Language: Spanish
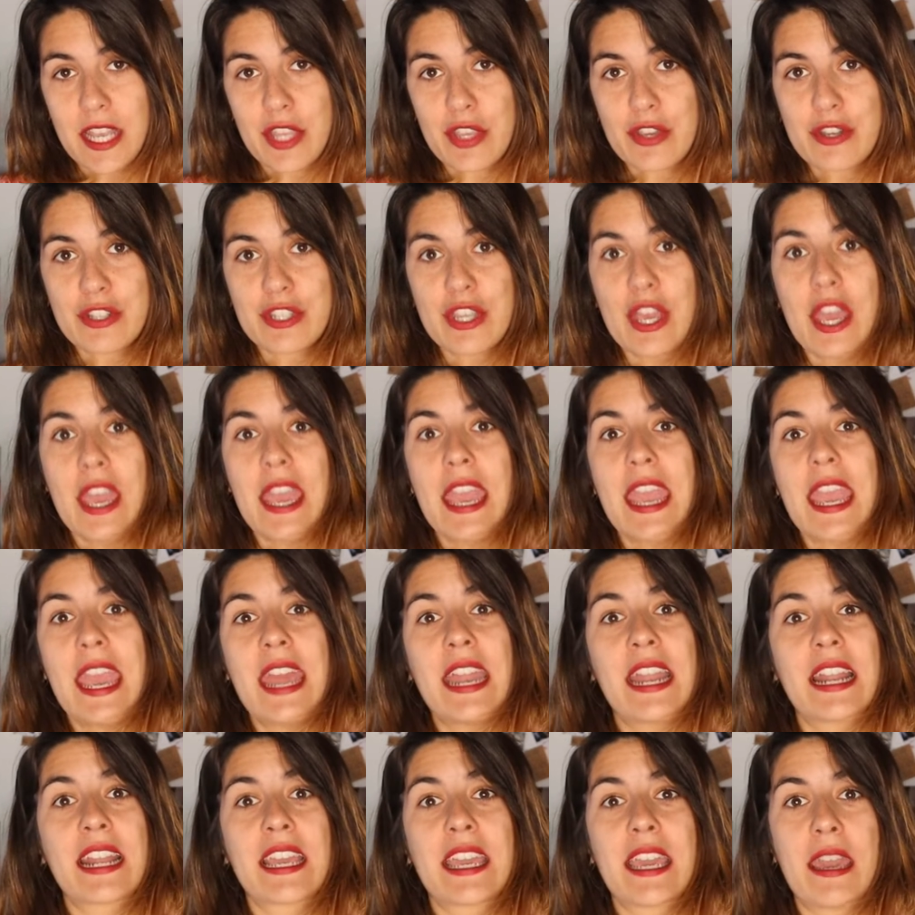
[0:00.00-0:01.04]
años
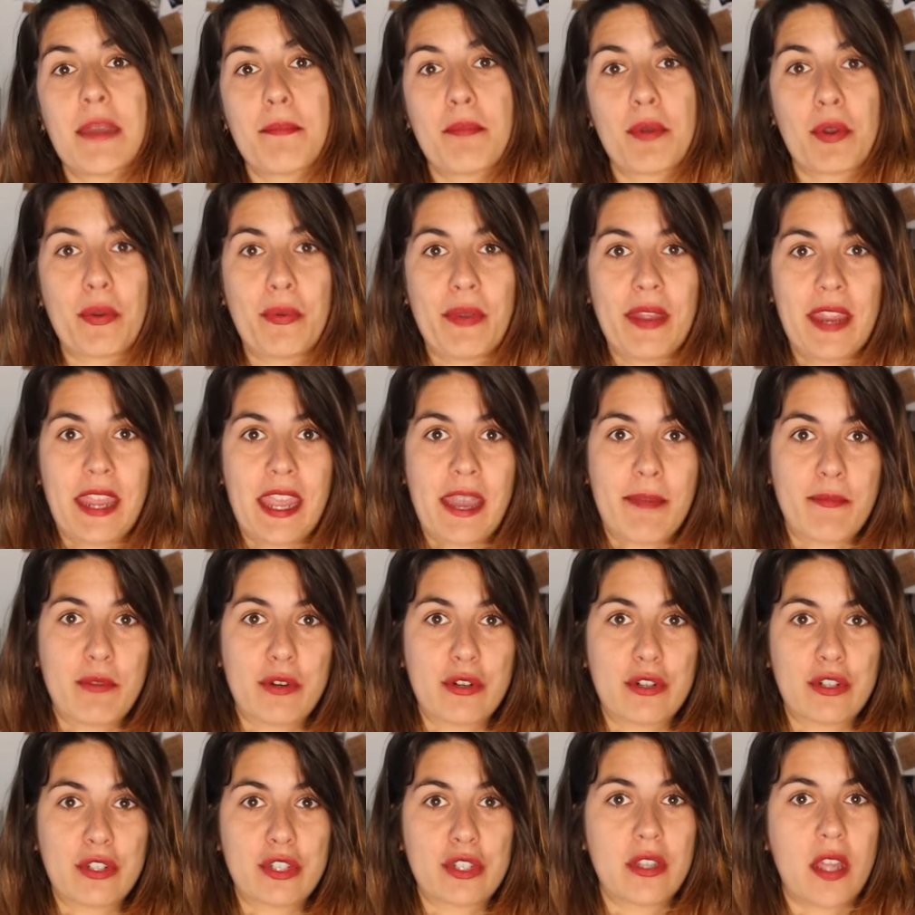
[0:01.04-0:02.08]
en el que
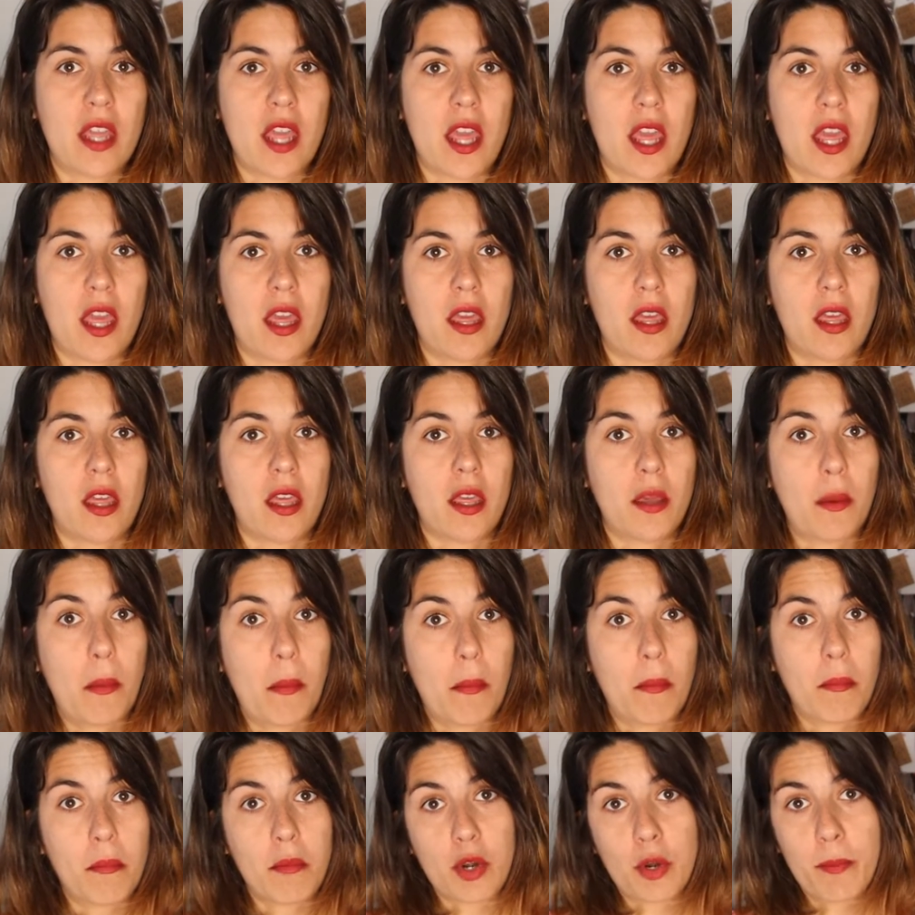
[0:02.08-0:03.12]
proveíamos eh,
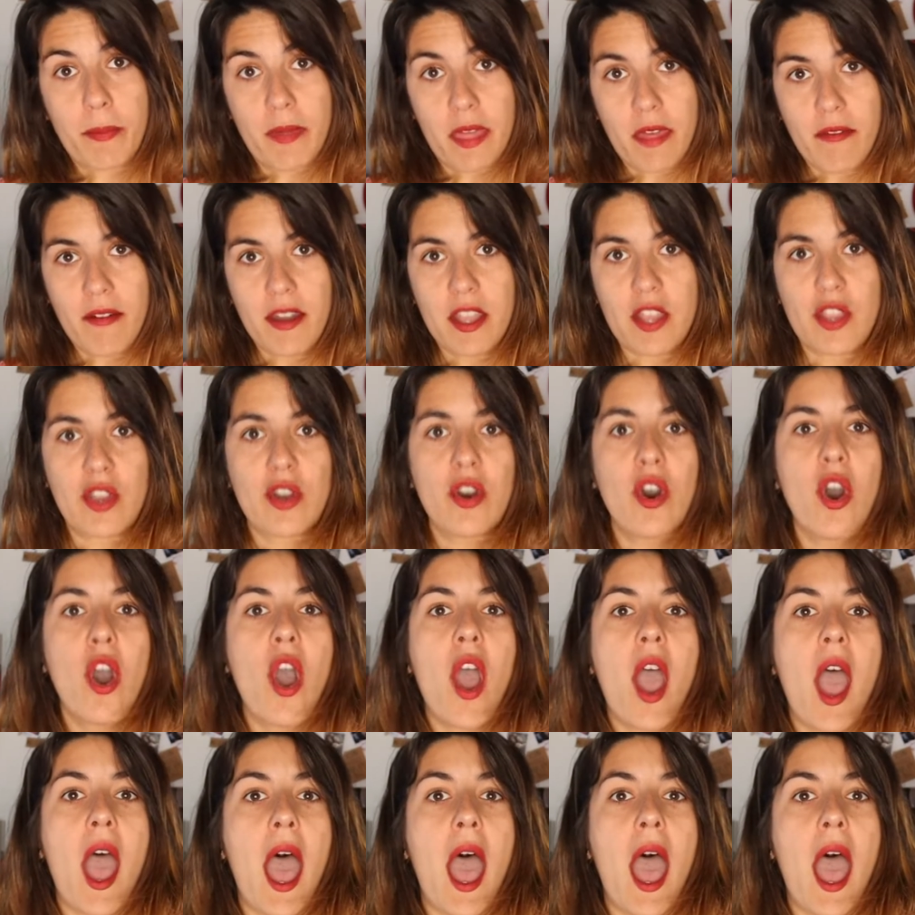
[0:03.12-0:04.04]
ropa de baño